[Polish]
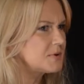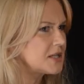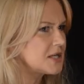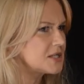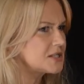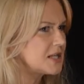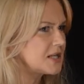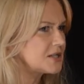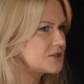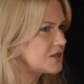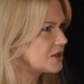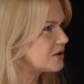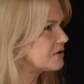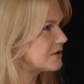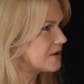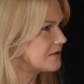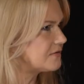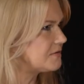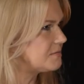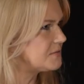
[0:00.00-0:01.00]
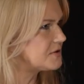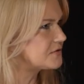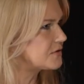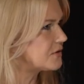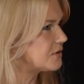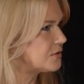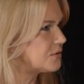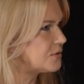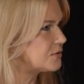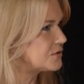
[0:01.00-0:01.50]
pytasz, dlaczego ten film
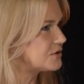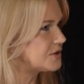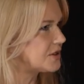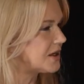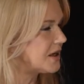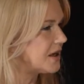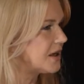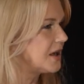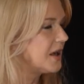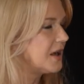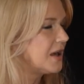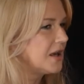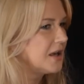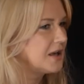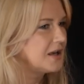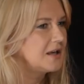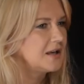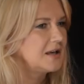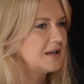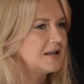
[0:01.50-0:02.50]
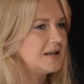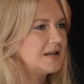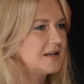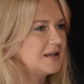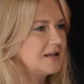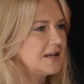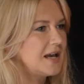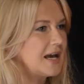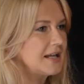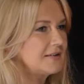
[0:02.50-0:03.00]
jest w konkursie.
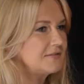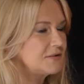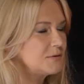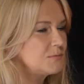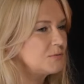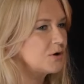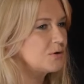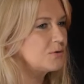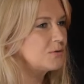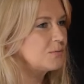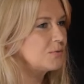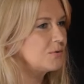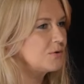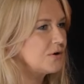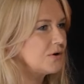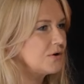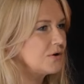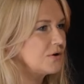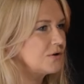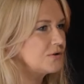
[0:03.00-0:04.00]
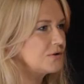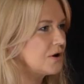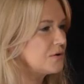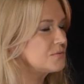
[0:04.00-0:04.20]
E, a w tym roku było